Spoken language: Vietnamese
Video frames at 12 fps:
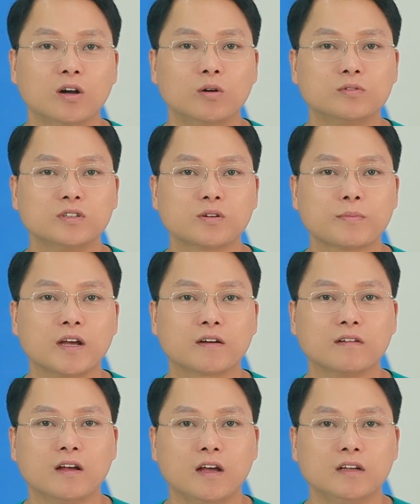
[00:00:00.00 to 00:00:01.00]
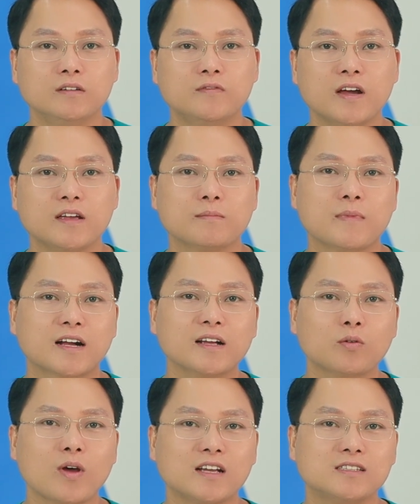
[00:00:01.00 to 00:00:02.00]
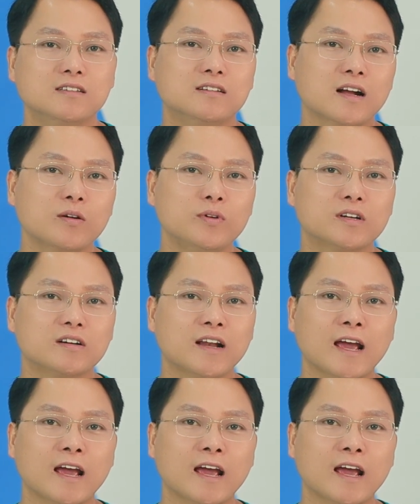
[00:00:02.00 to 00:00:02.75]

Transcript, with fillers: ung thư trong miệng. Như vậy bằng cách loại trừ các nguy cơ